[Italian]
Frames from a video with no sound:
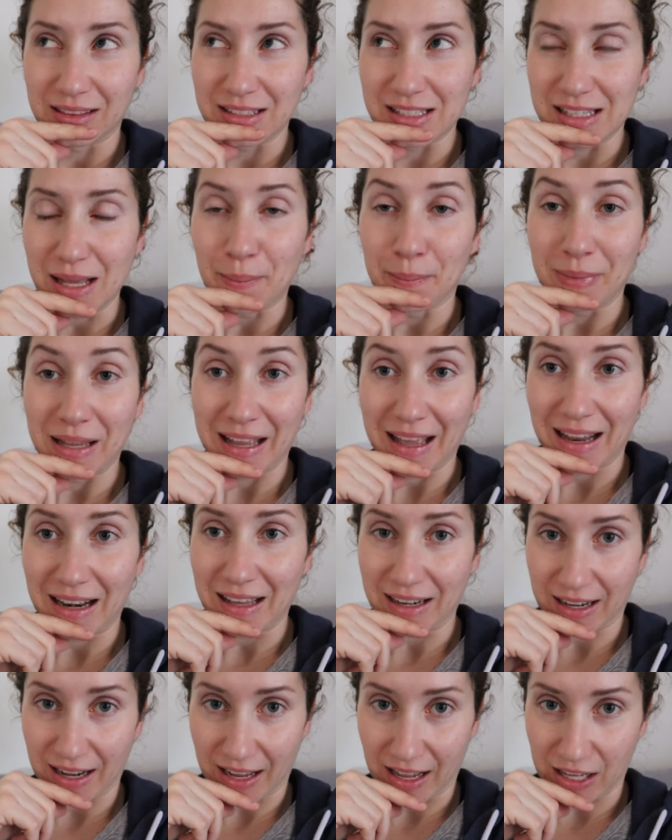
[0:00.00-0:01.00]
San Michele
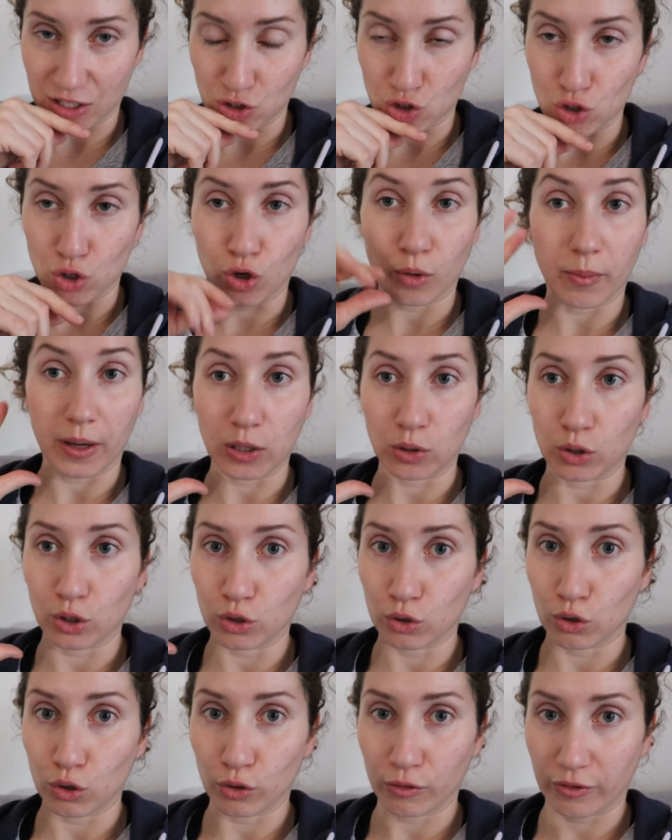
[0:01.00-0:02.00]
Arcangelo, ma noi
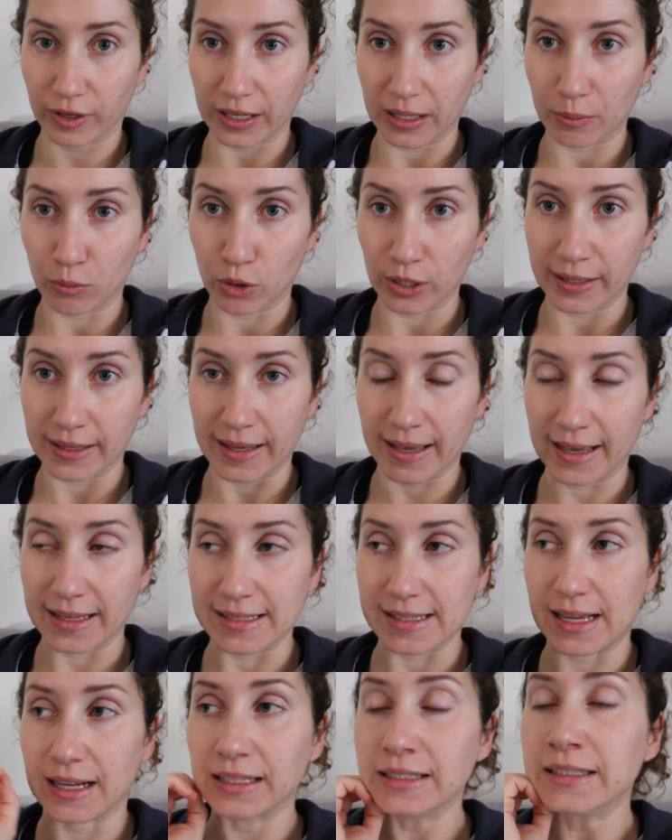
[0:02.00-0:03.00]
non lo faremo in
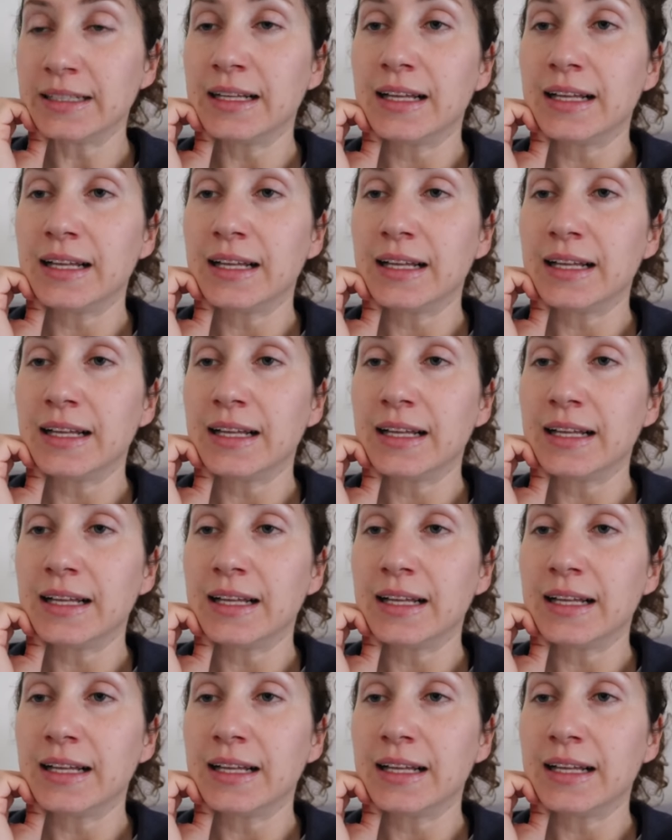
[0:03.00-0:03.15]
chiesa.